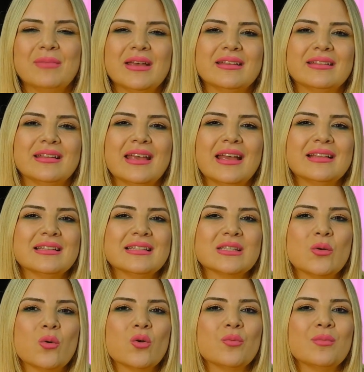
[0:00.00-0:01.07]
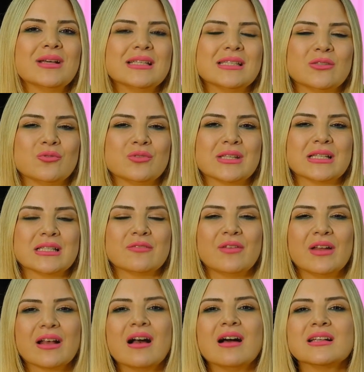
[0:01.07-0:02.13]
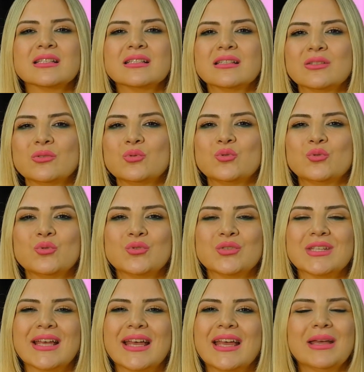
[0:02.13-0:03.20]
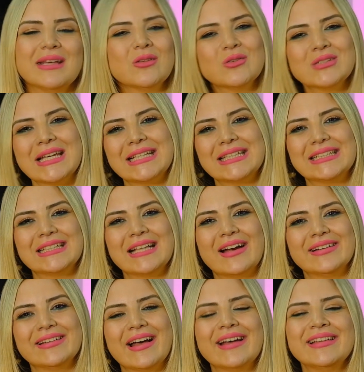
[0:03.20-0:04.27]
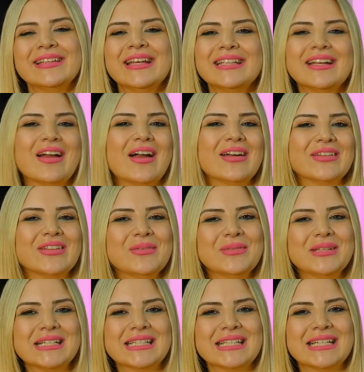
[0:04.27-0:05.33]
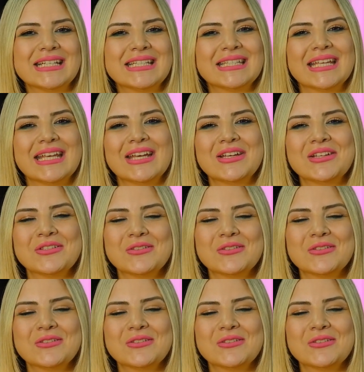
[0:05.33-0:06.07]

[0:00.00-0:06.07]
belki de kendinizi korumak istiyorsanız, frekansınız düştüyse belki de o tekniklerden yararlanabilirsiniz diye